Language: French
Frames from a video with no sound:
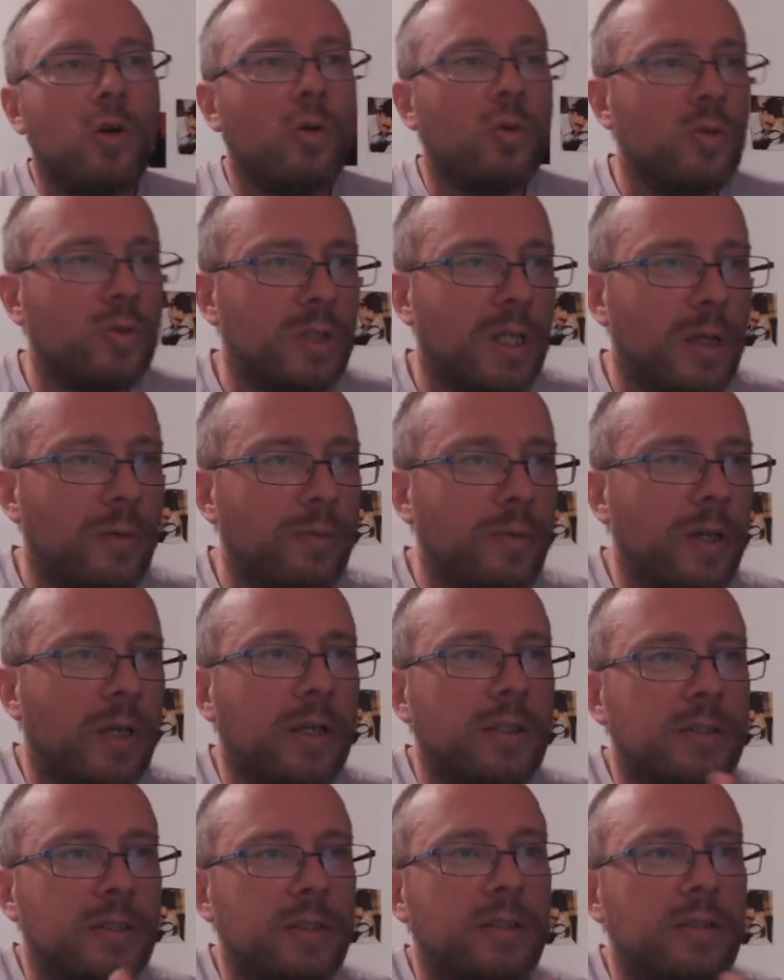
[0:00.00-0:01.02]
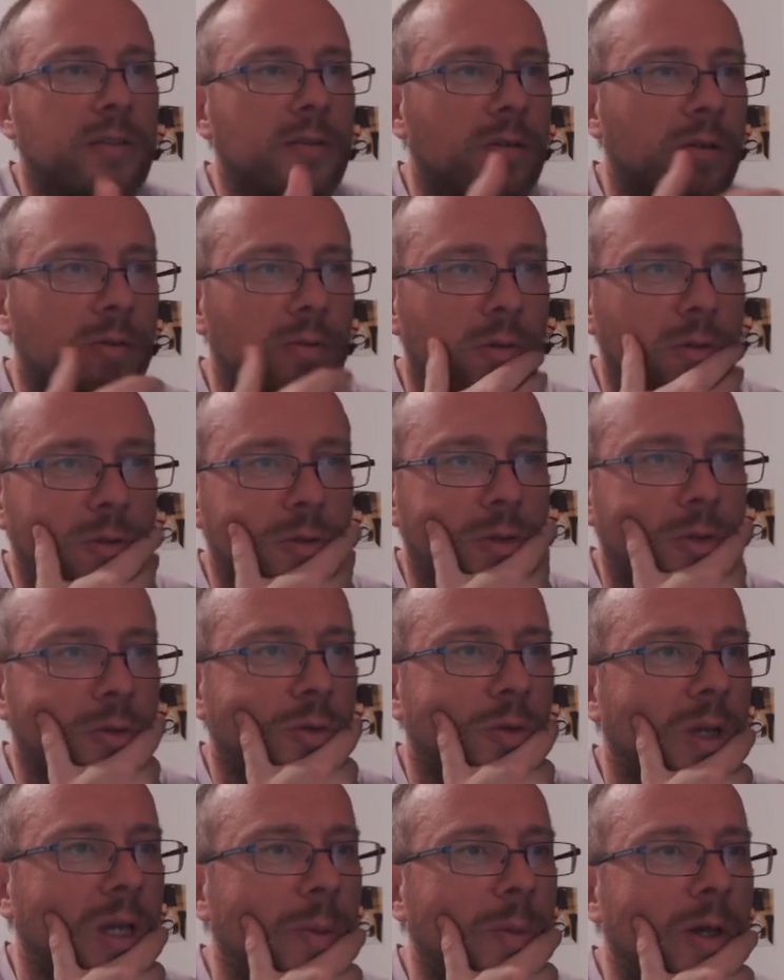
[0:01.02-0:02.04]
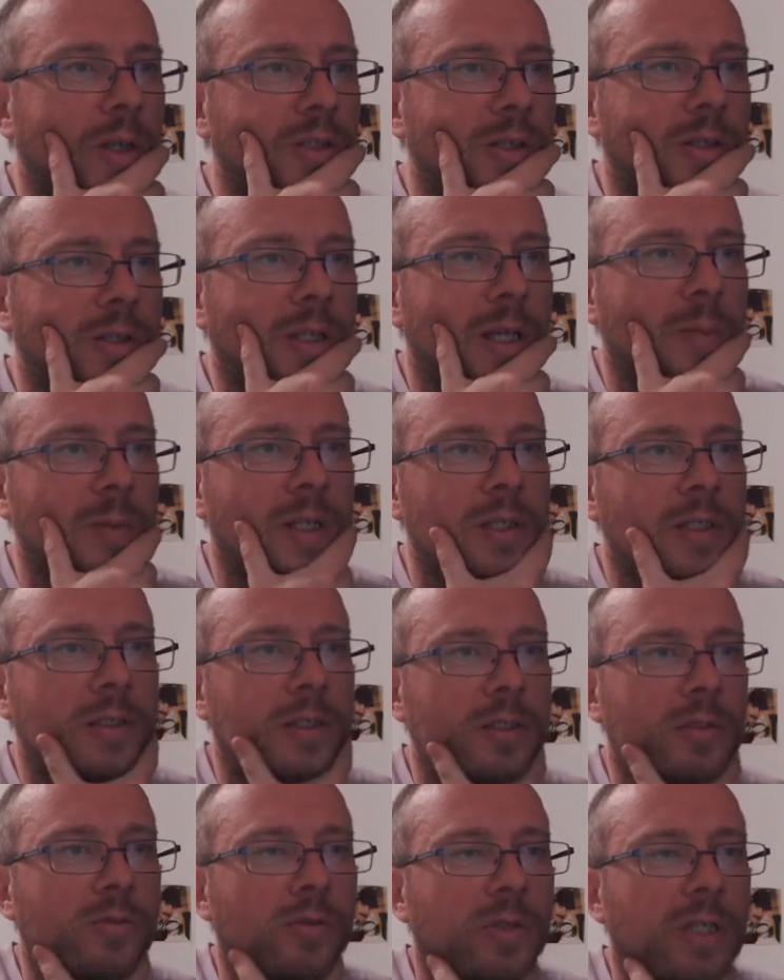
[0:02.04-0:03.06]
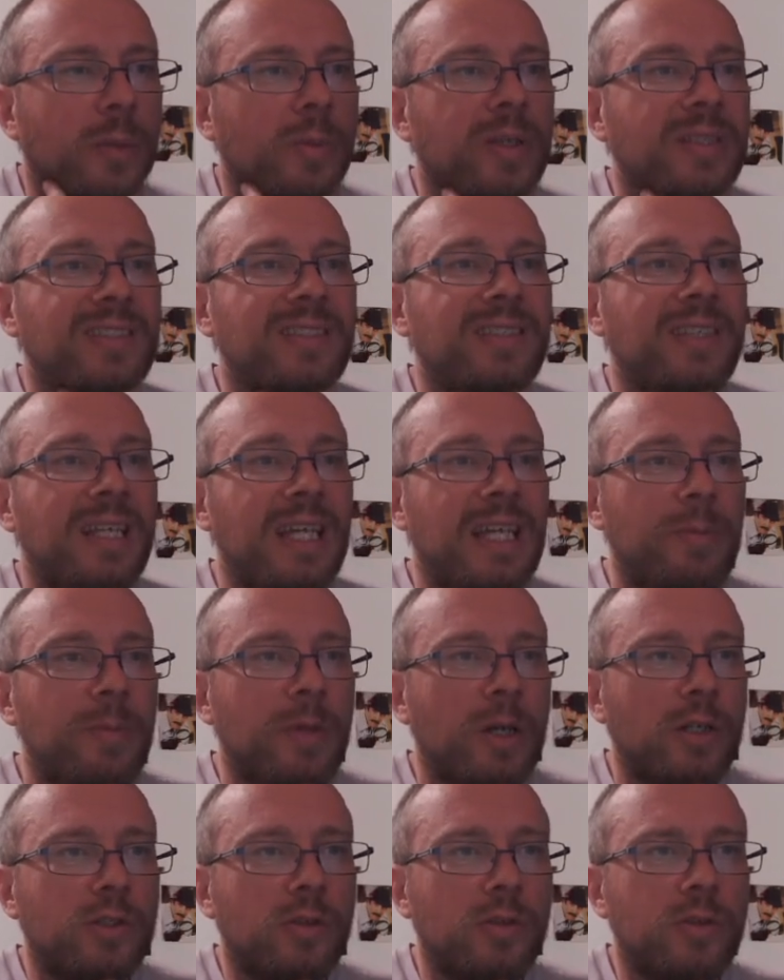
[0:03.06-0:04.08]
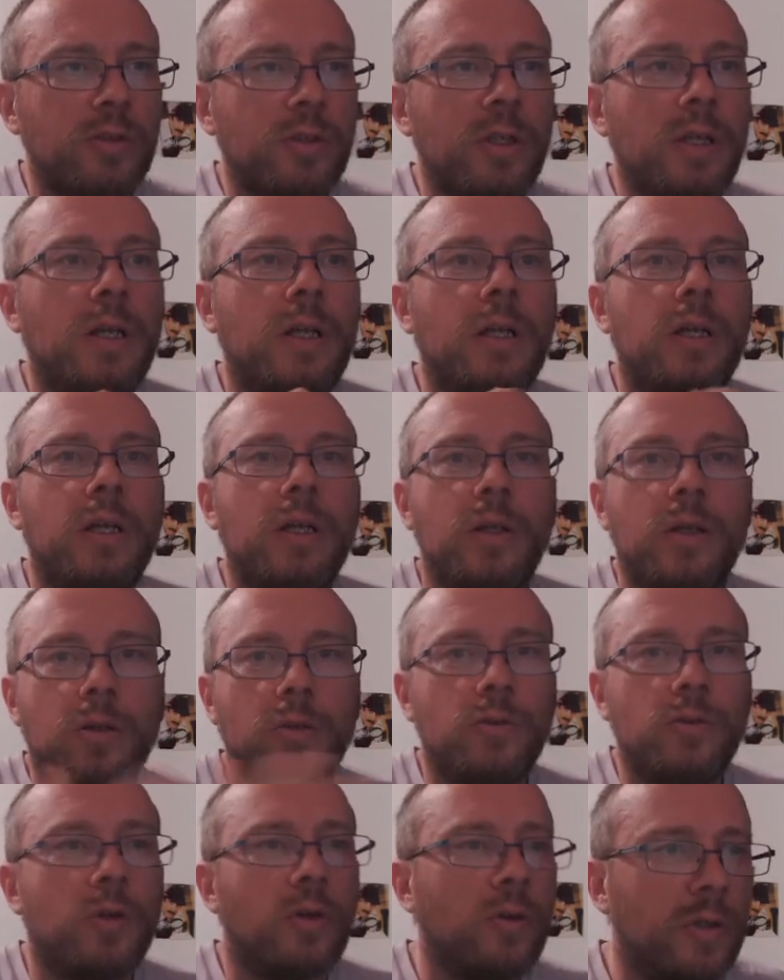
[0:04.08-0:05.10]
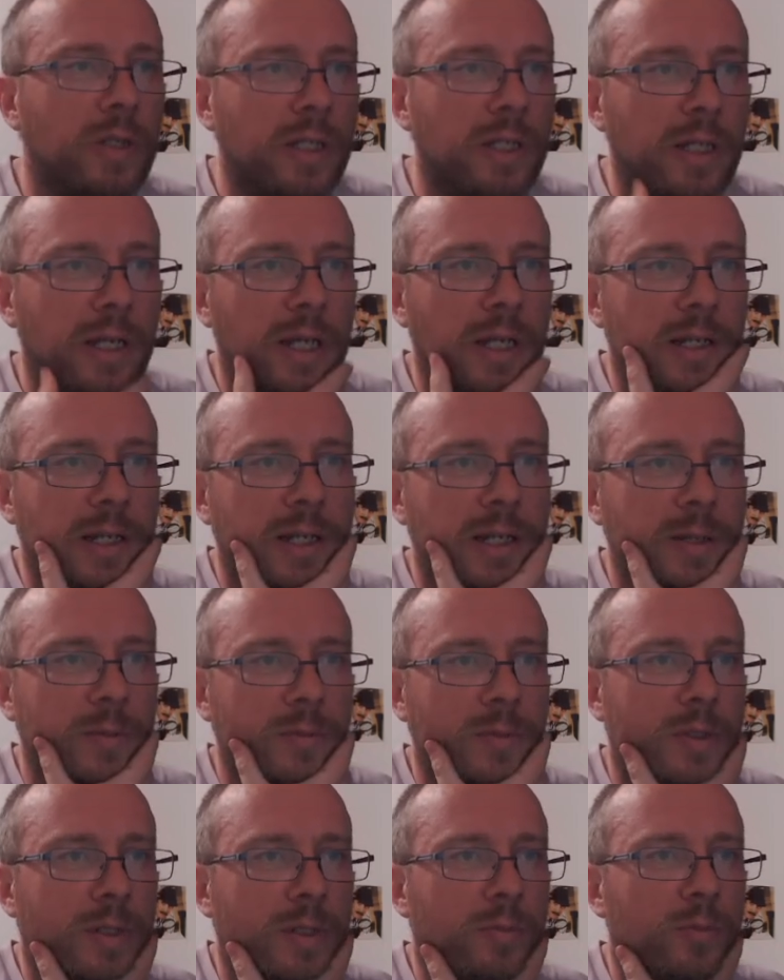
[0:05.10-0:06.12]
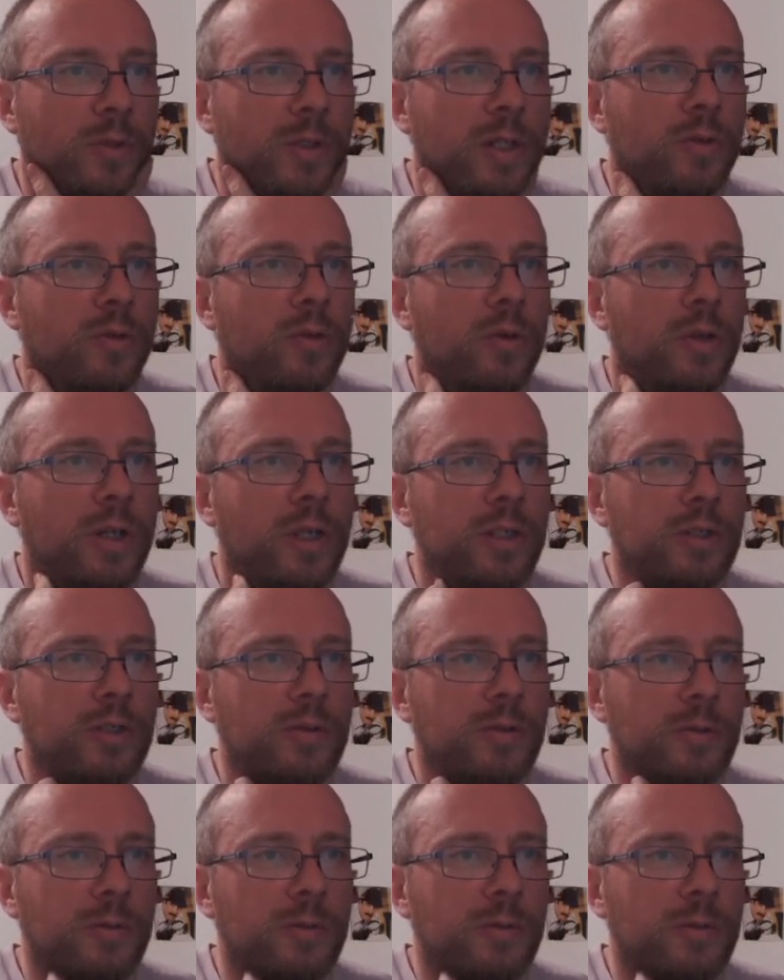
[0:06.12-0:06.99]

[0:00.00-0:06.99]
on se réfère ici en tant que emergent abilities, donc capacité émergentes dans les LLM, les modèles de langage